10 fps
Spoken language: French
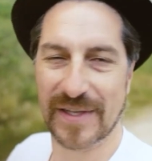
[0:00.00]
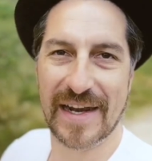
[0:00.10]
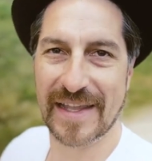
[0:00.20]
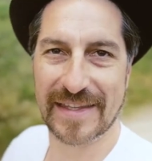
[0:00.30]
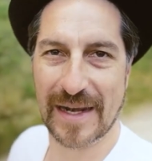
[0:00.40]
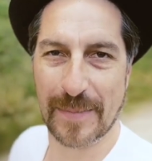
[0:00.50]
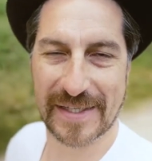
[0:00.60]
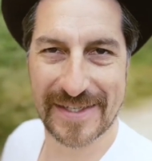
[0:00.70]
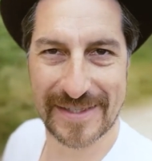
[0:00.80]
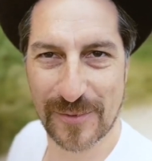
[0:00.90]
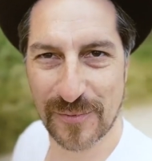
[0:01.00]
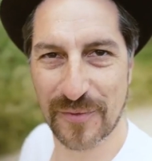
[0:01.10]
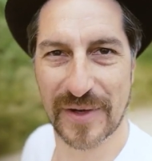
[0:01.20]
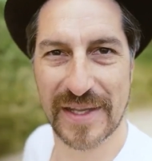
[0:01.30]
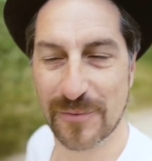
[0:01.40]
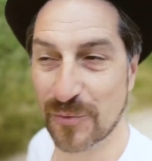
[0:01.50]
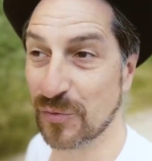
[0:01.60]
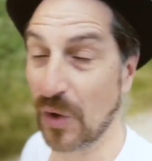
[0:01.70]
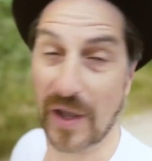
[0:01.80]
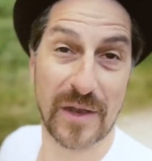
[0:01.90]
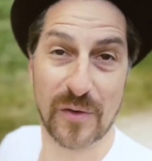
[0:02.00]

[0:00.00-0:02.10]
à la liker, à la partager ce que vous voulez ou ne rien